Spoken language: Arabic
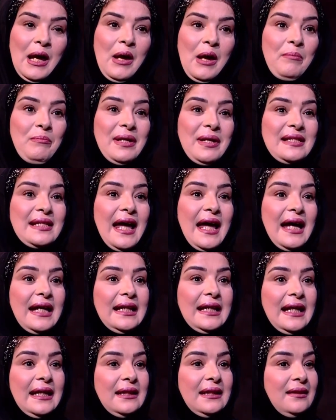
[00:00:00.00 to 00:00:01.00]
بس
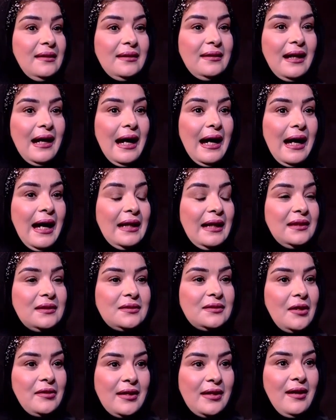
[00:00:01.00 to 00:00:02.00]
حنان اخذت
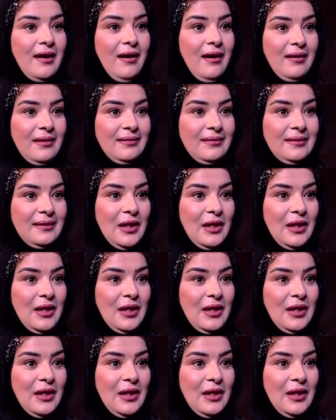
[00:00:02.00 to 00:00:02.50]
طريقها